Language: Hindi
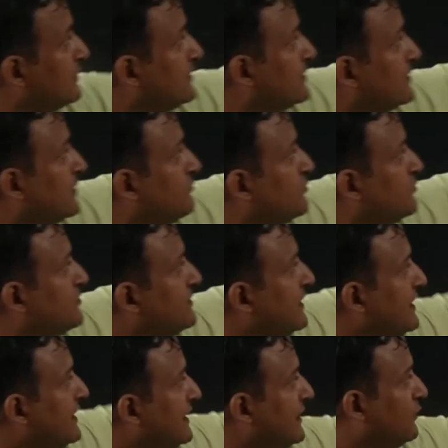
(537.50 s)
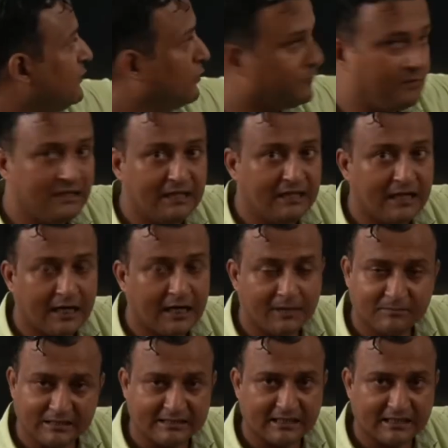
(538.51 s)
समुच्चय ए और बी आप
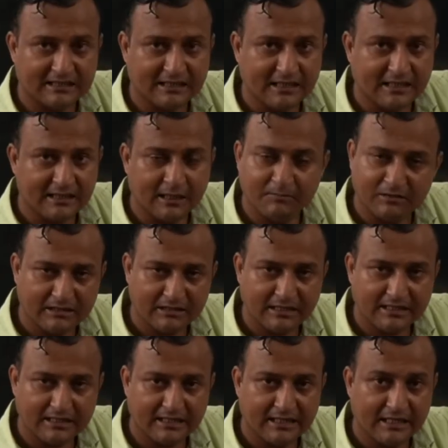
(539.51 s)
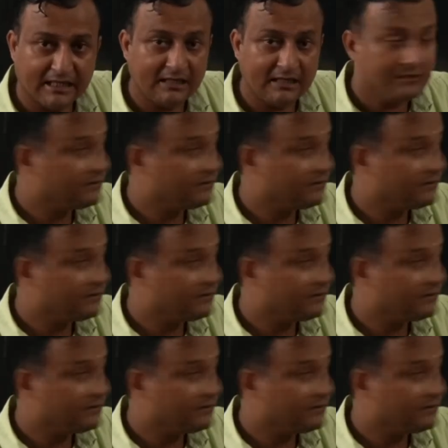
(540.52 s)
देख सकते हैं यहाँ पर दे रखा है